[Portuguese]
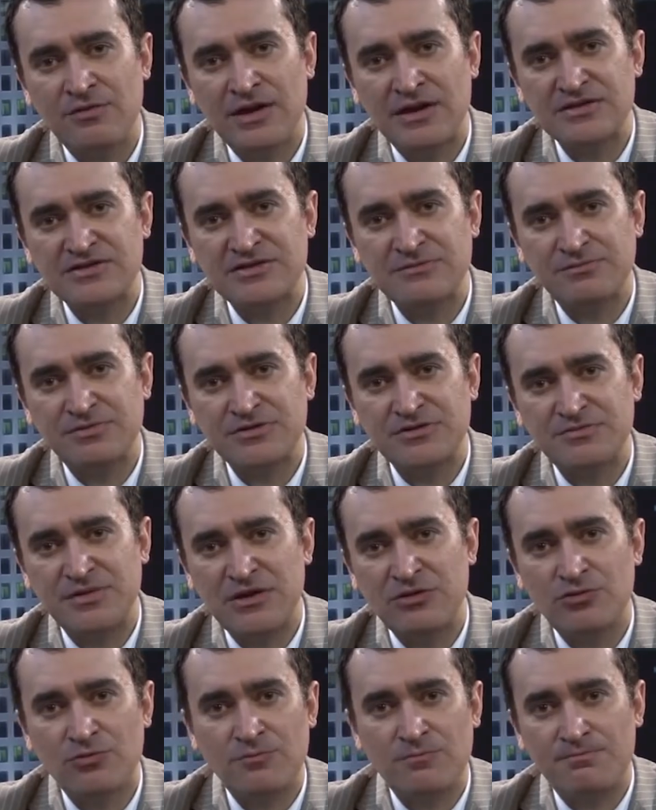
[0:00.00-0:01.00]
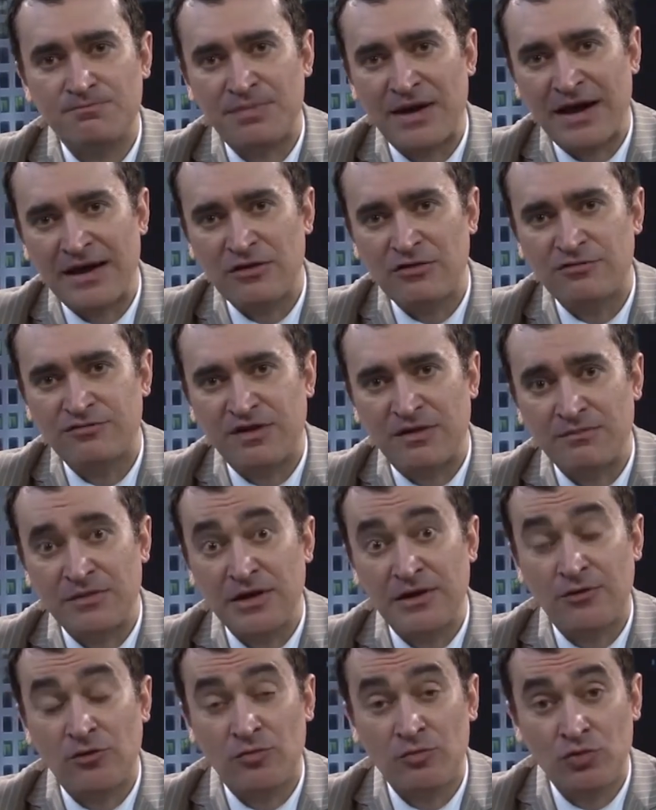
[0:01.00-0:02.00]
não era simplesmente um pai de
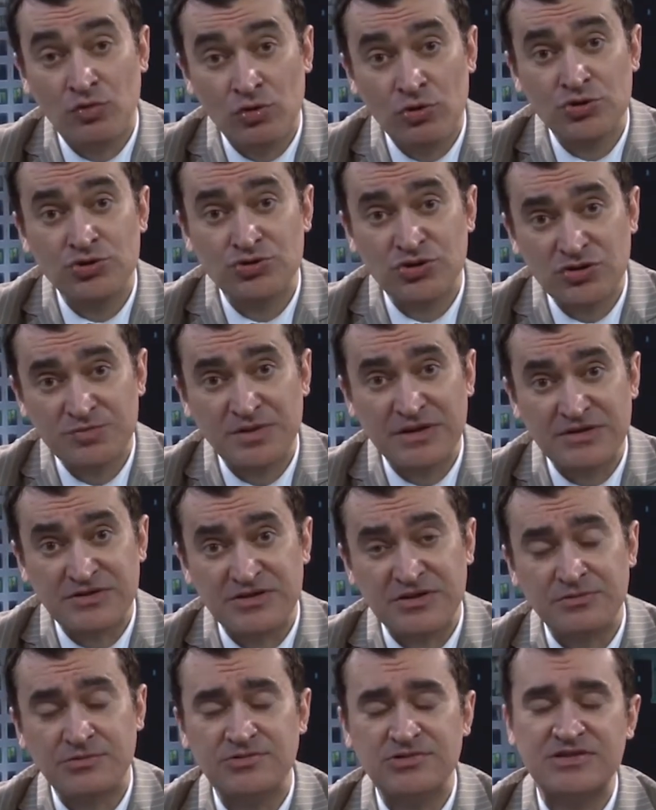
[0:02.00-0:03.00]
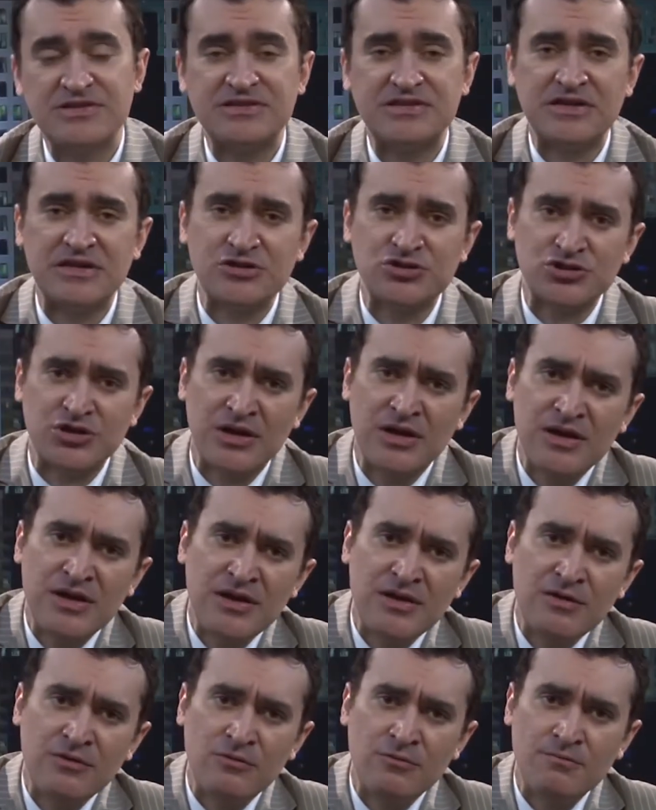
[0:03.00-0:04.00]
família, como hoje nós pensamos que seja
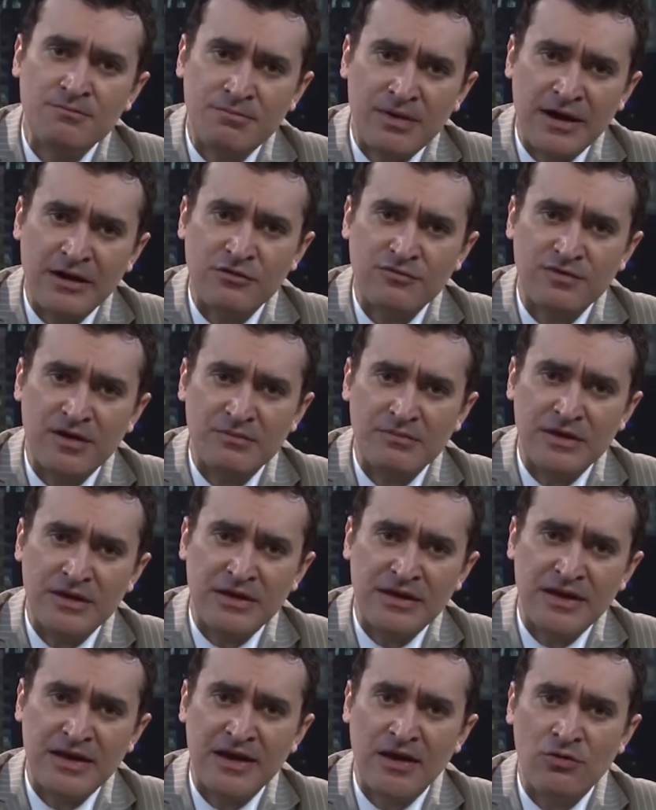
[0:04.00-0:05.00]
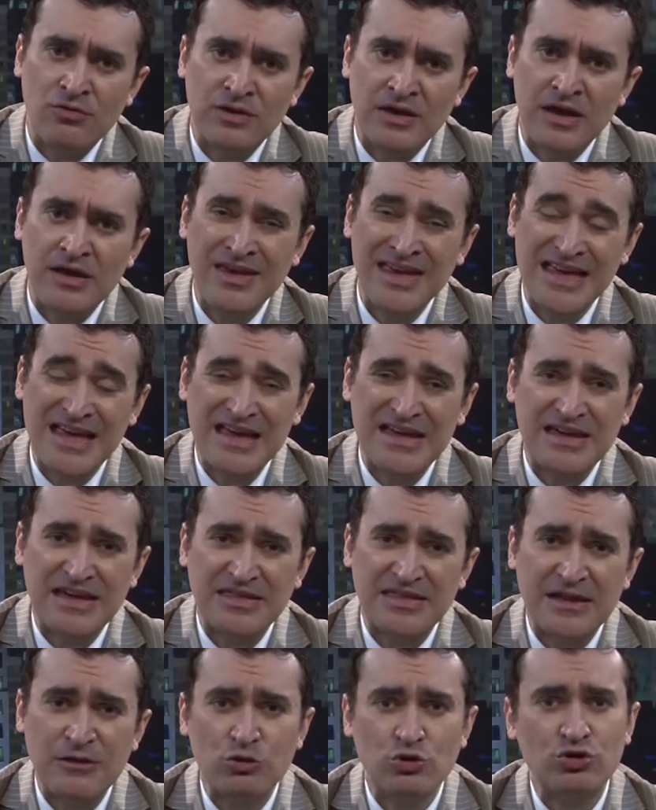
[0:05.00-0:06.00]
um pai de família. Ele é alguém
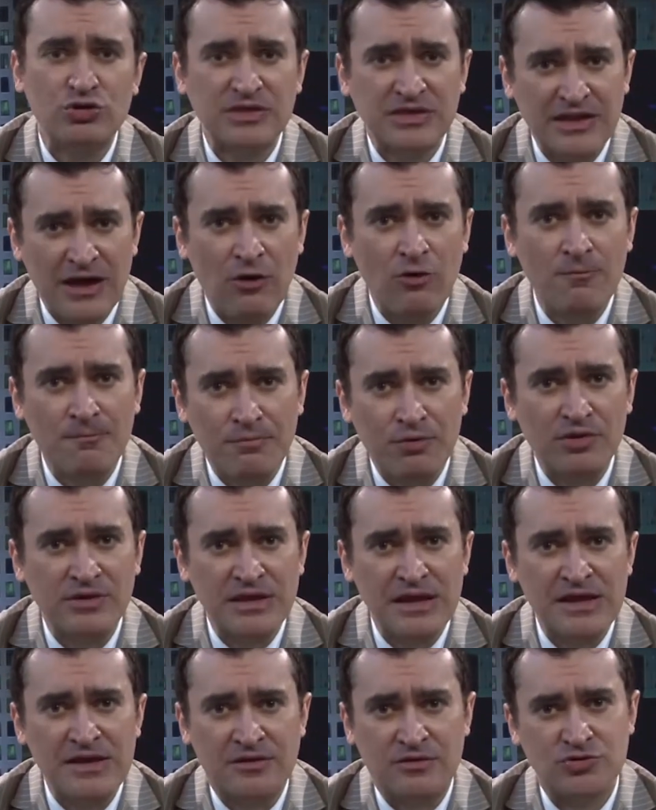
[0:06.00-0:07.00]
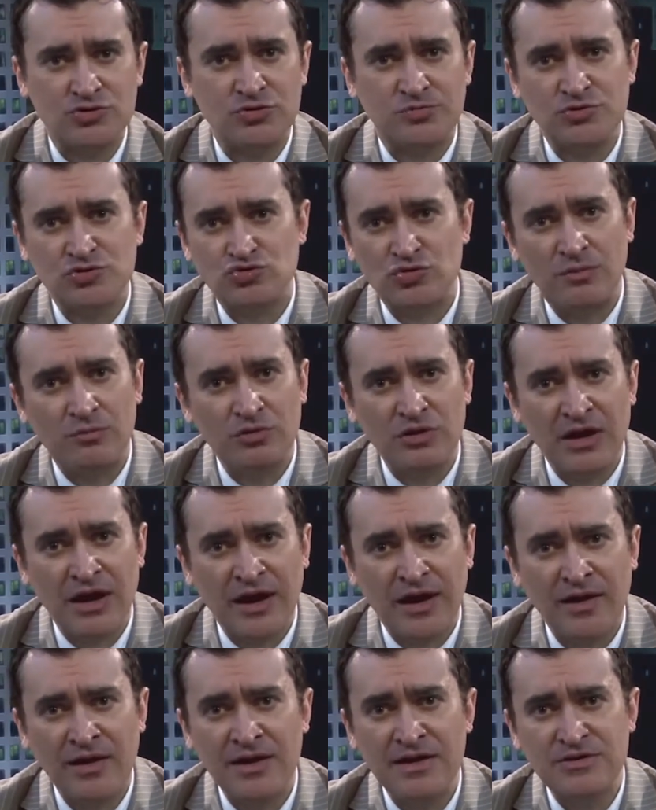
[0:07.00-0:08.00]
que tem total poder sobre sua
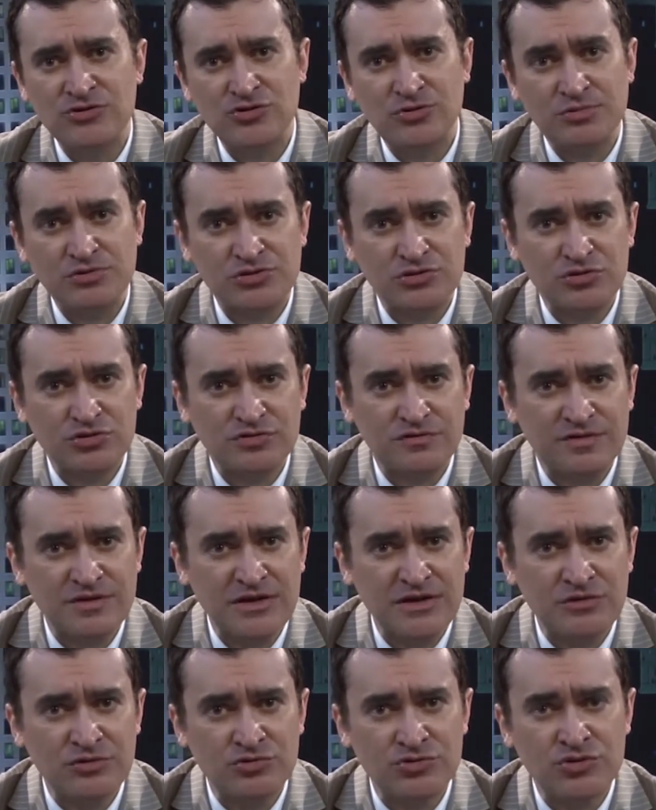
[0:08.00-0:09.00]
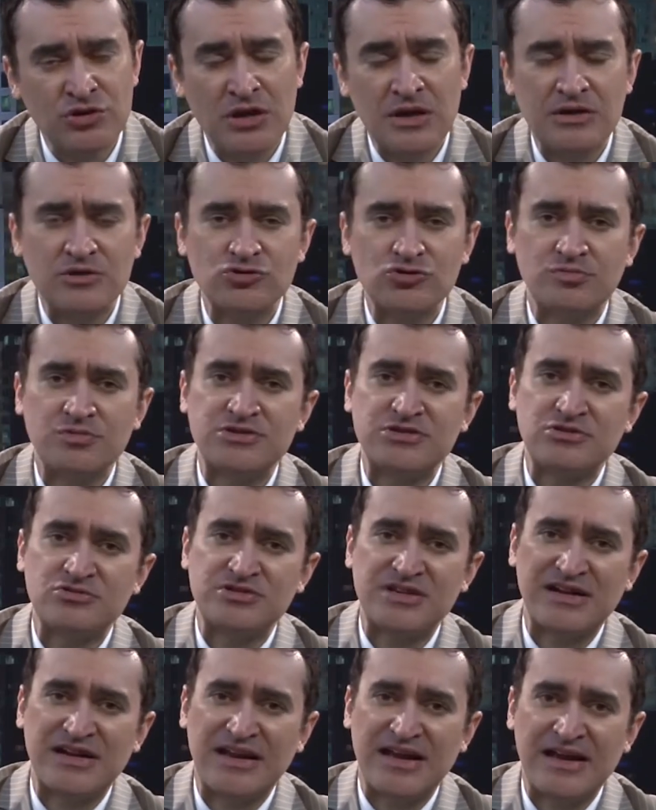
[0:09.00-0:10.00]
mulher, sobre seus filhos, sobre
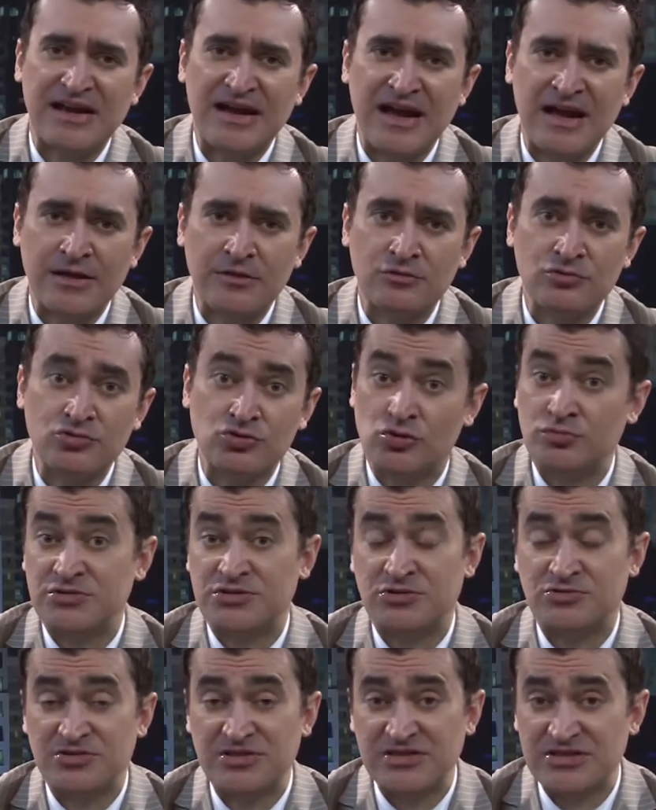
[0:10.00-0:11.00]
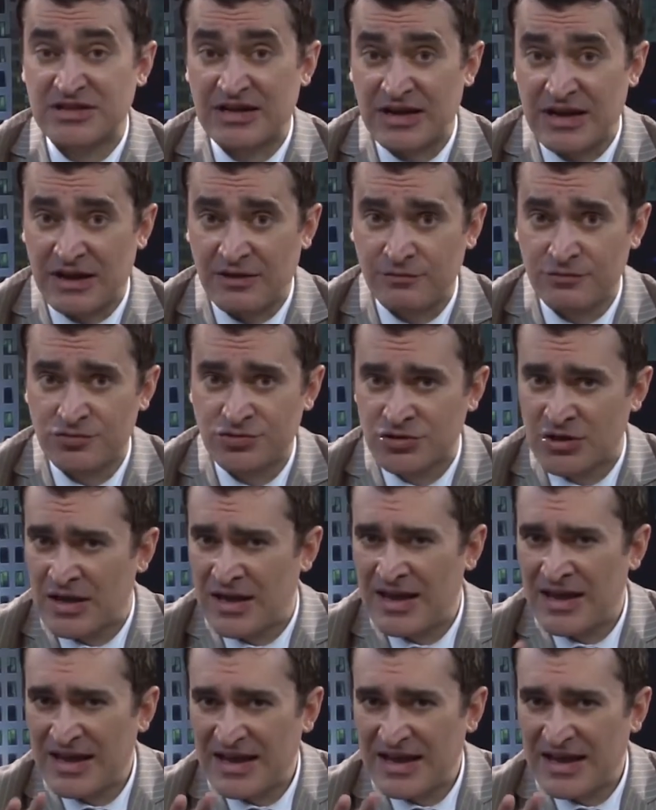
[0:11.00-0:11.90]
seus agregados, sobre seus escravos.